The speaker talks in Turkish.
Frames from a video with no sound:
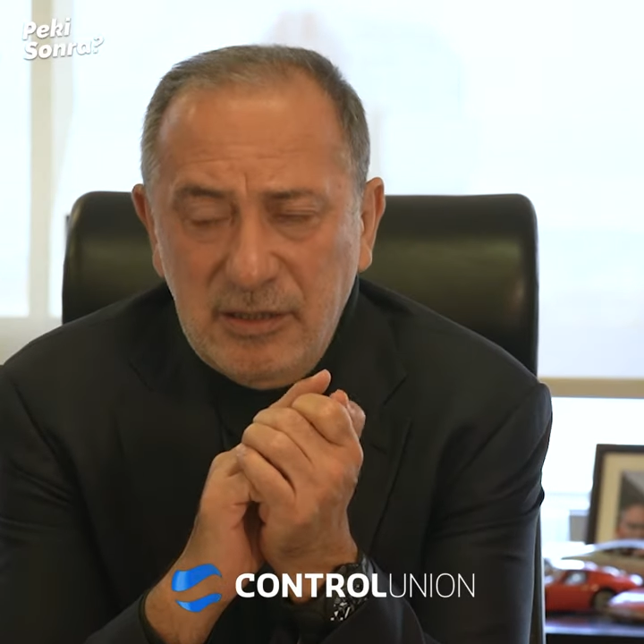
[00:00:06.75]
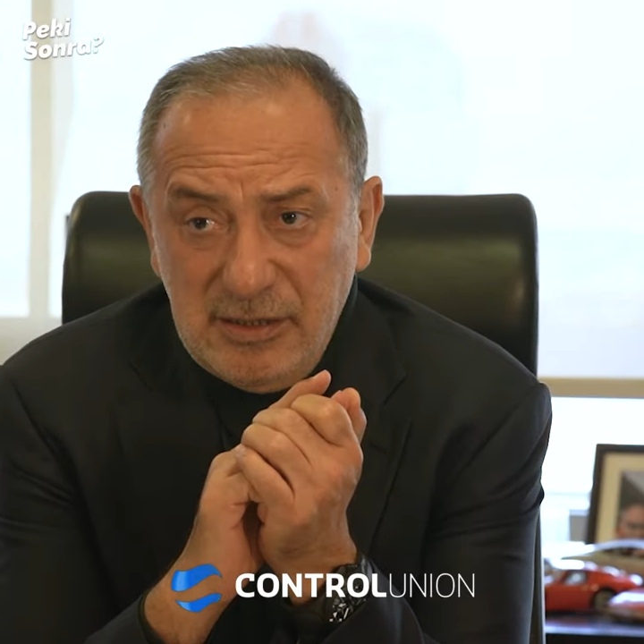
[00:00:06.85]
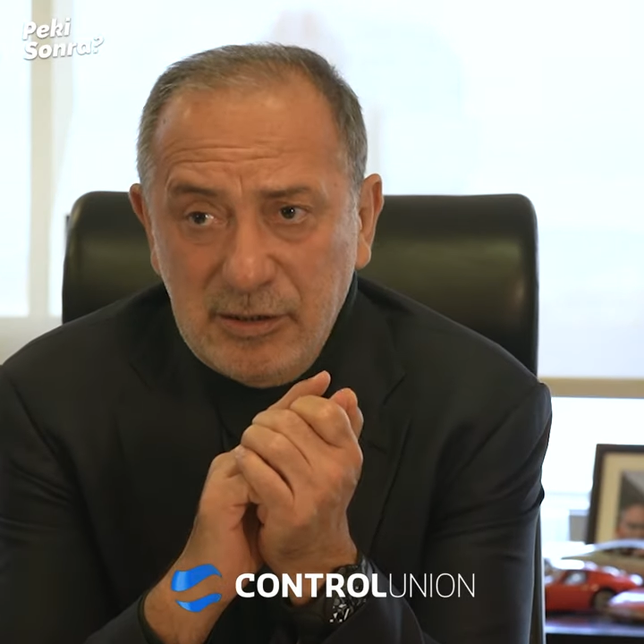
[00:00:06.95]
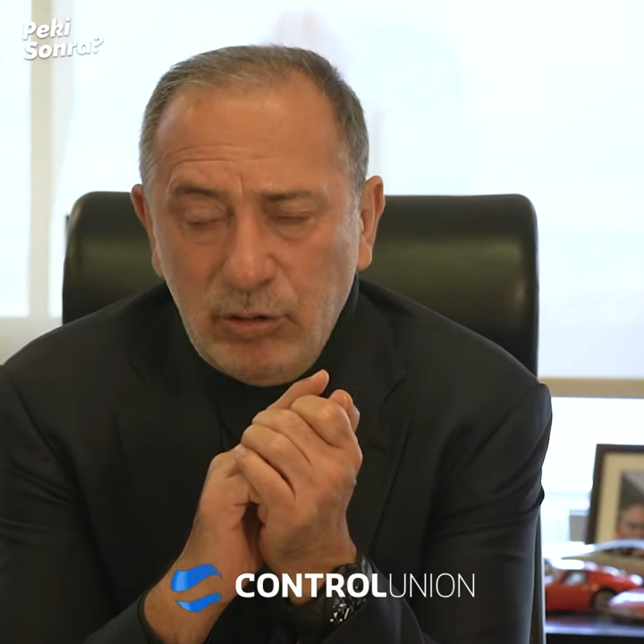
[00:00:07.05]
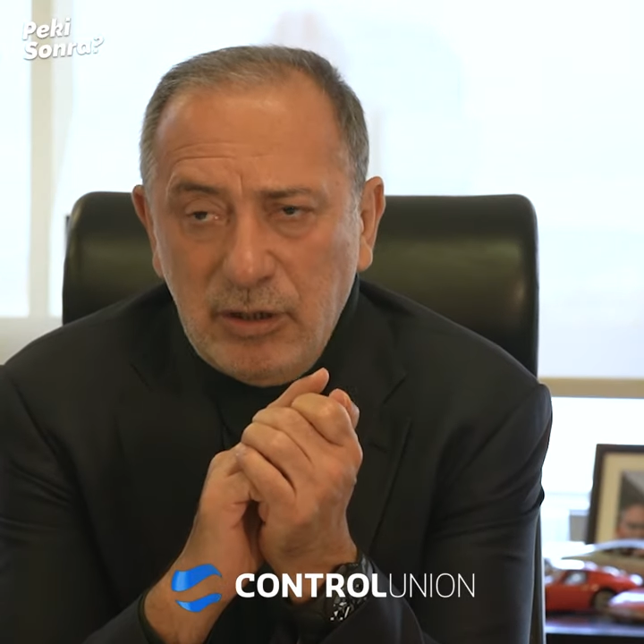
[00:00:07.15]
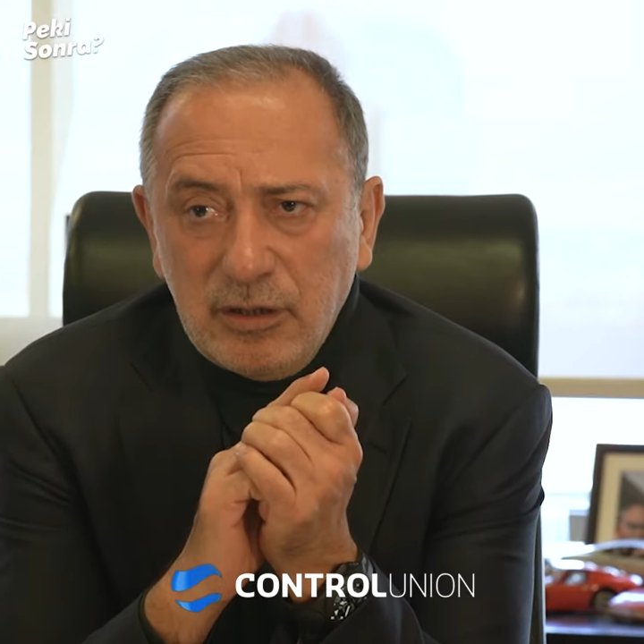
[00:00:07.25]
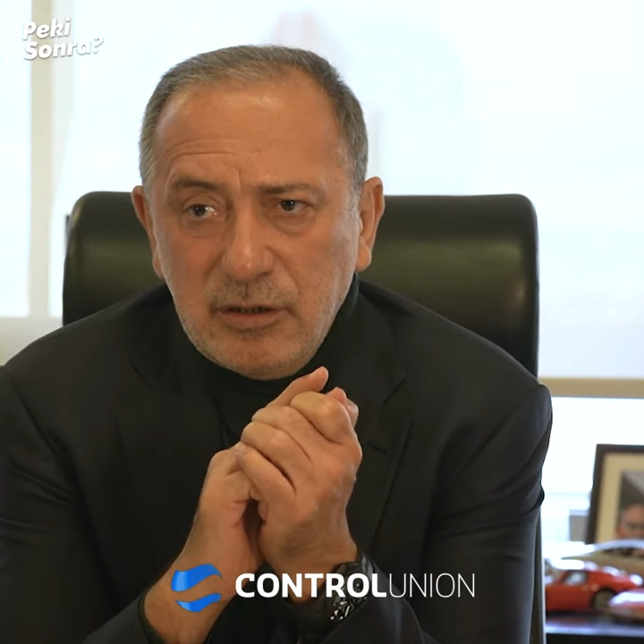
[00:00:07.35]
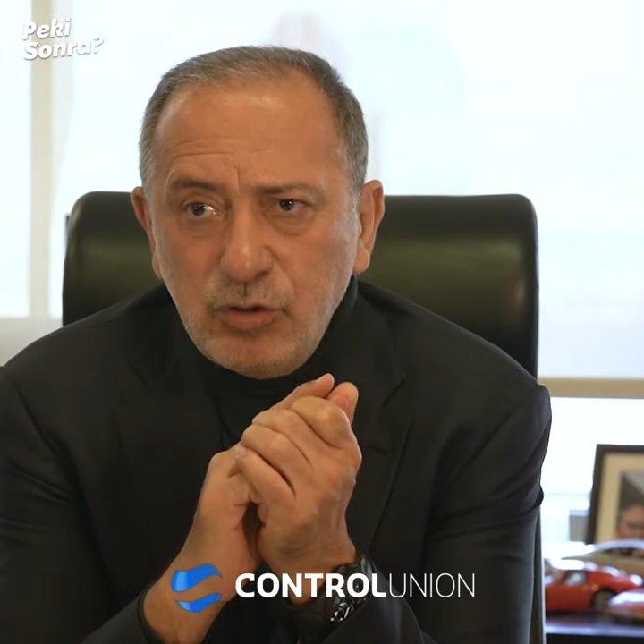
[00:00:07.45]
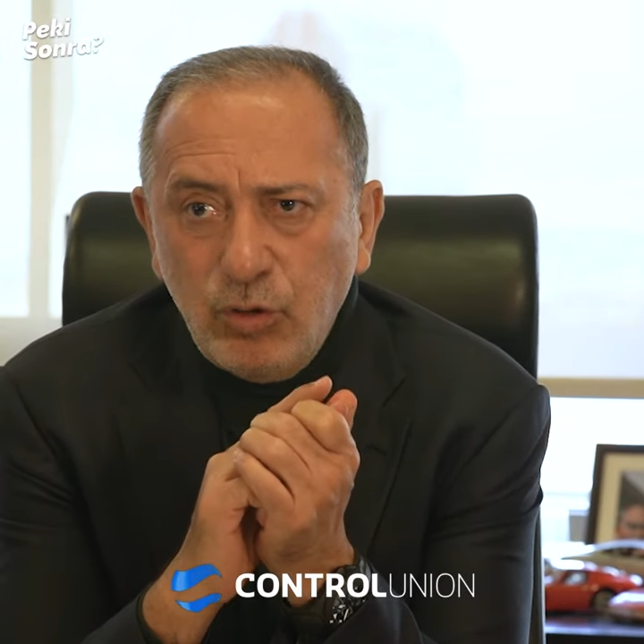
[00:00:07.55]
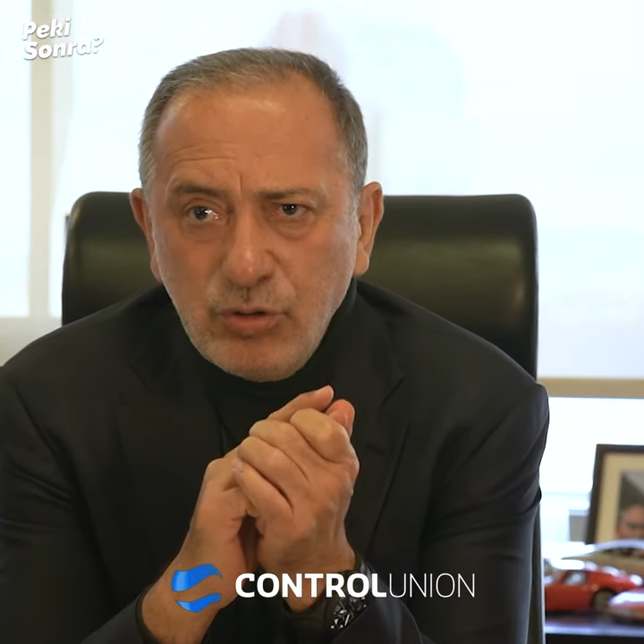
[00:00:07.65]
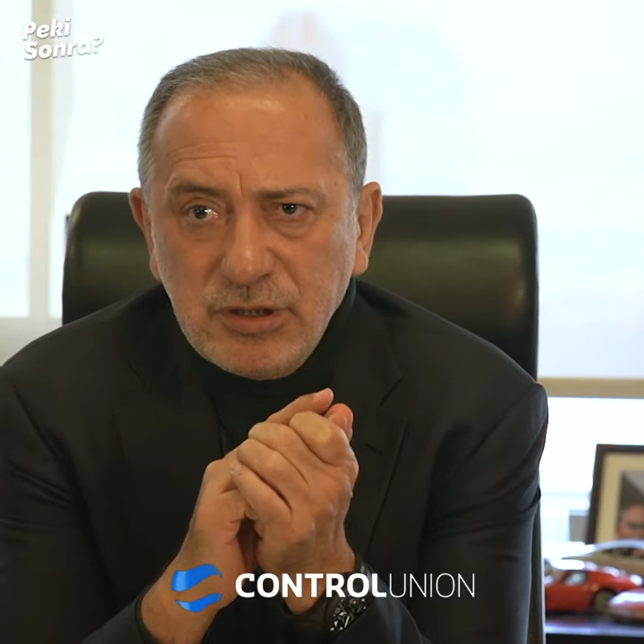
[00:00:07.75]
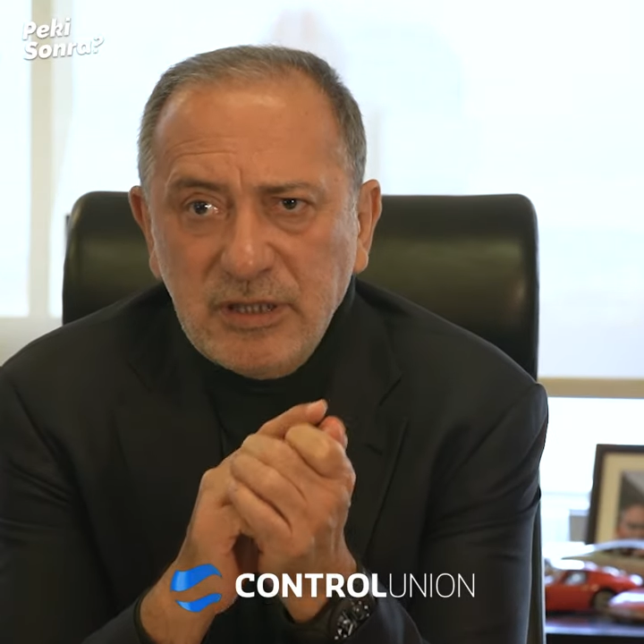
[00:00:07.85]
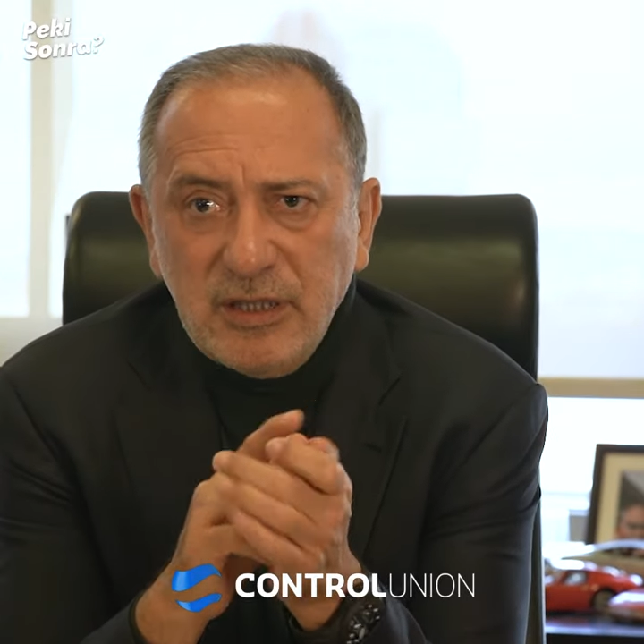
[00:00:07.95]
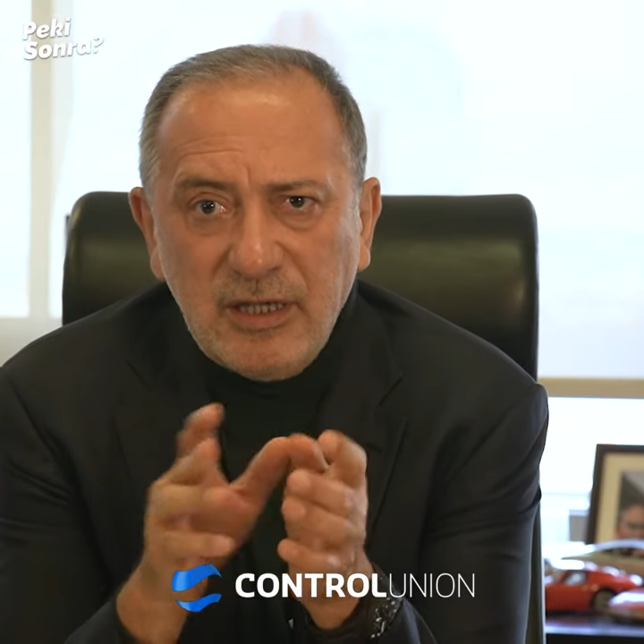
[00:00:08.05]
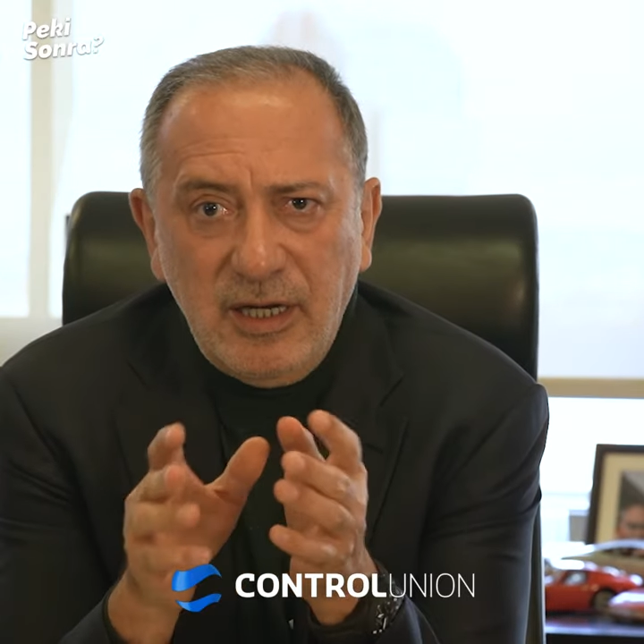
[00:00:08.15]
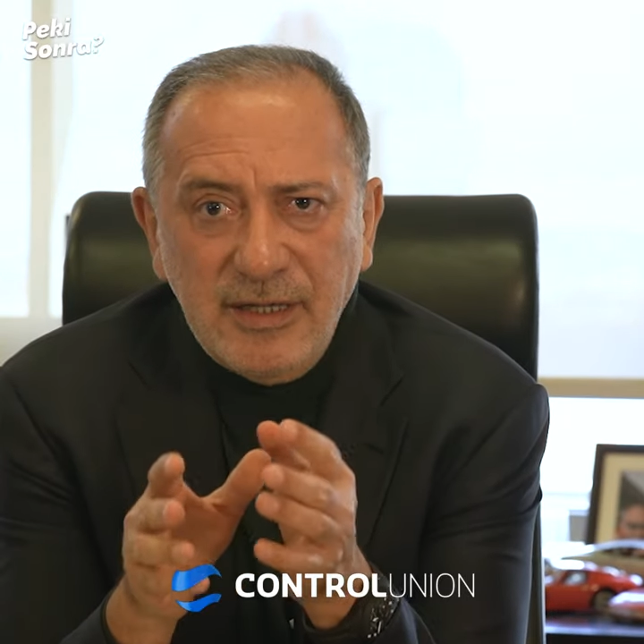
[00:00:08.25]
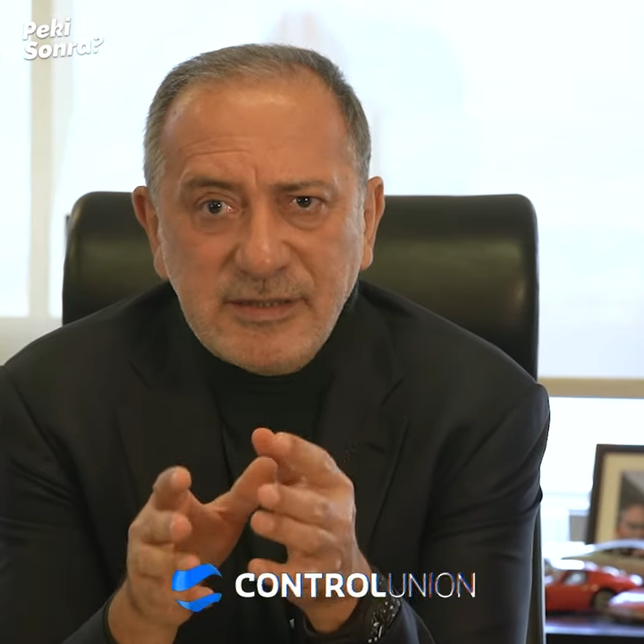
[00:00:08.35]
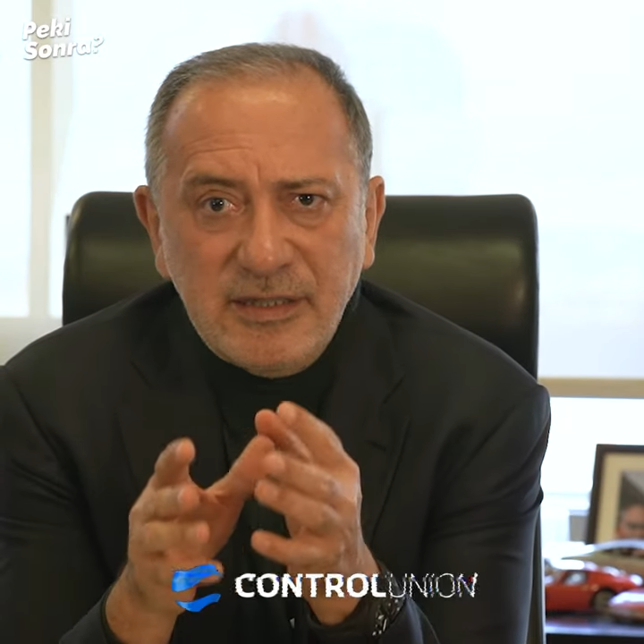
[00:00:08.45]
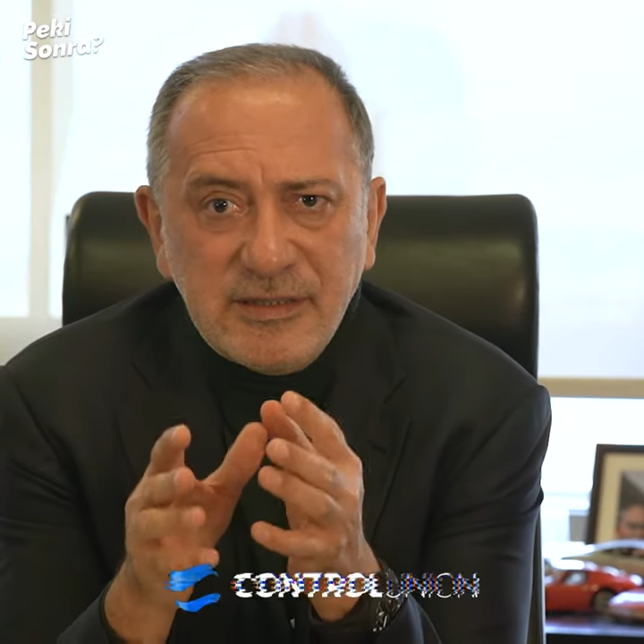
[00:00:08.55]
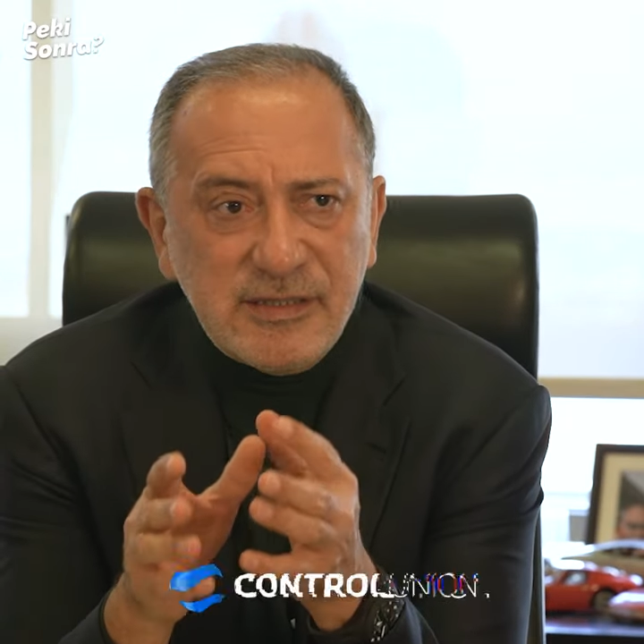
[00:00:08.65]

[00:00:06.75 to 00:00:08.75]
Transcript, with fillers: Lise olarak. Çünkü o sırada Galatasaray